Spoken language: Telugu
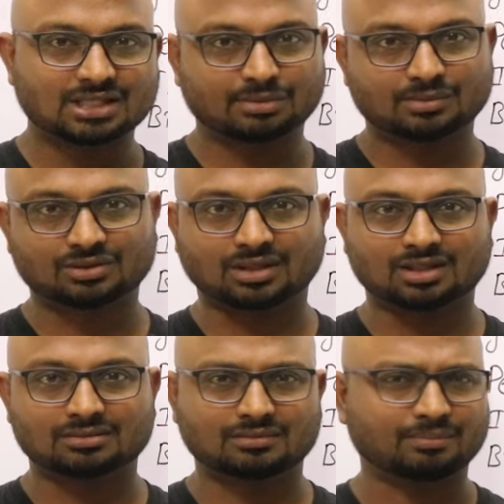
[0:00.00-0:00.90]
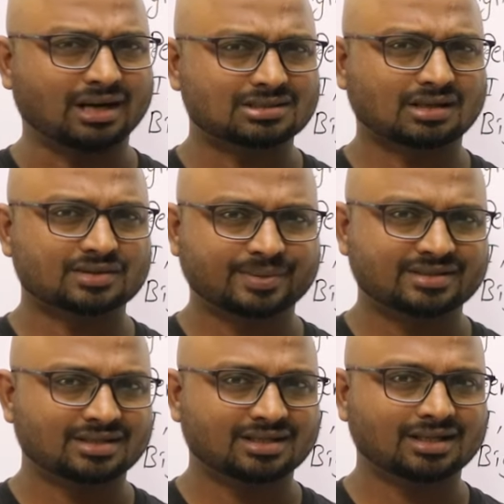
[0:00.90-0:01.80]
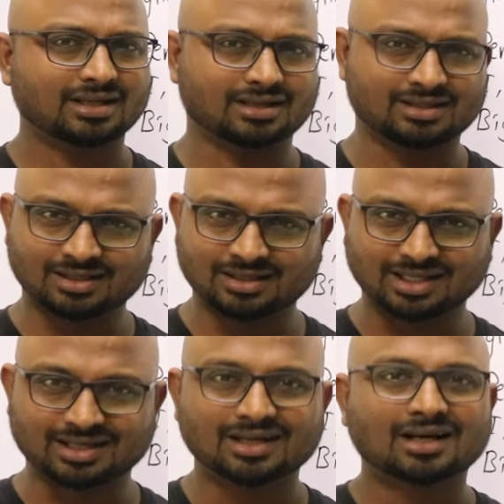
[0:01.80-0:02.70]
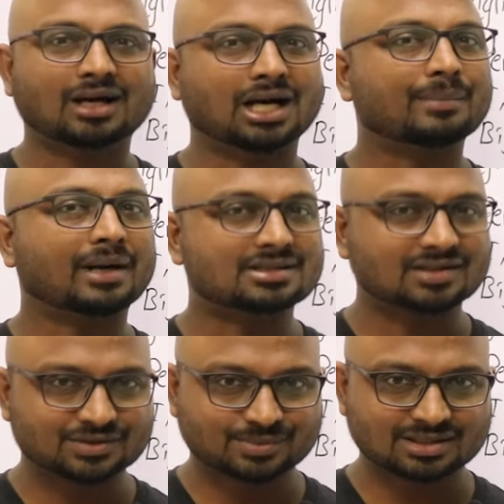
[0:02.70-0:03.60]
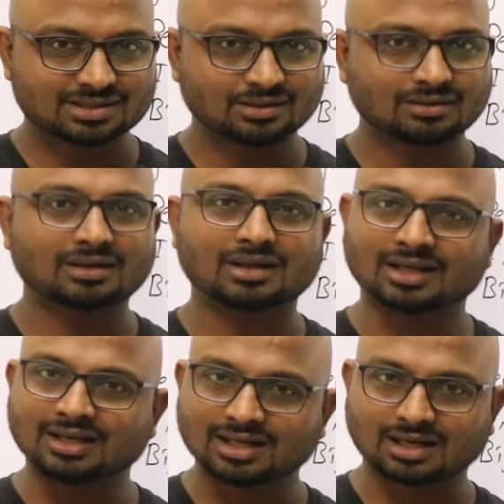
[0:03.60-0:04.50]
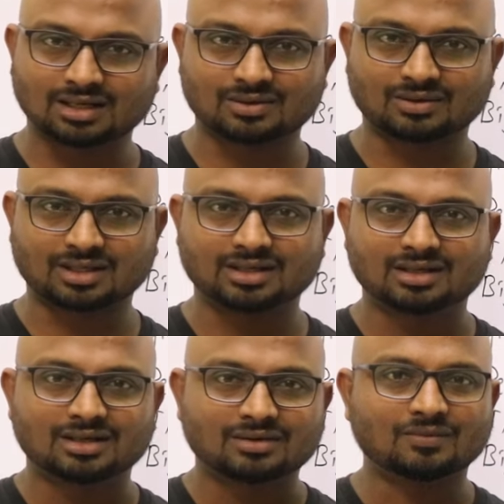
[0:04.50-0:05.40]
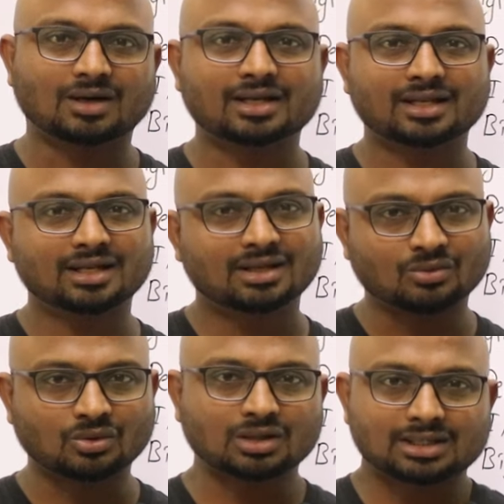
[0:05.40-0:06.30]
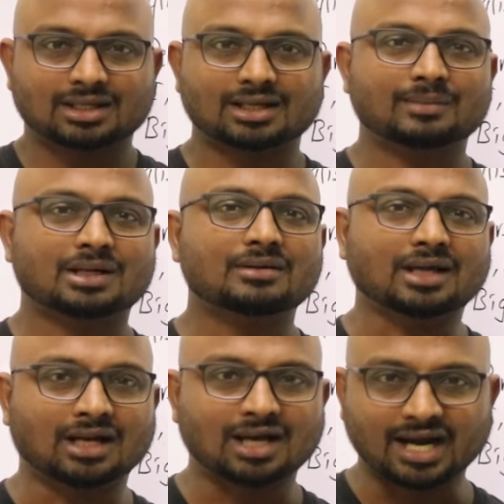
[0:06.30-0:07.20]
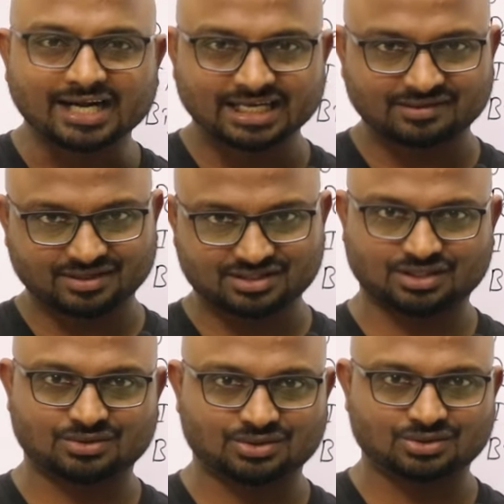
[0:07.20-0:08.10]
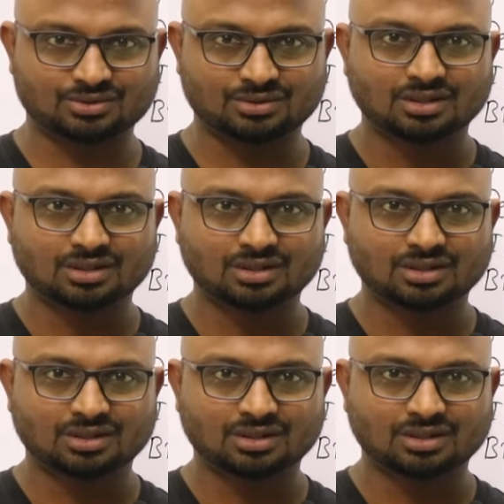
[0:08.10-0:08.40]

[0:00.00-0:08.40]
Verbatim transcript: చెప్పబోతున్నాను పార్ట్స్ ఆఫ్ స్పీచ్ అంటే ఏంటి ఆ పార్ట్స్ ఆఫ్ స్పీచ్లో ఎన్ని రకాలు ఉన్నాయి వాటిని ఒక్కొక్క దాన్ని మనం ఎలా ఐడెంటిఫై చేయొచ్చు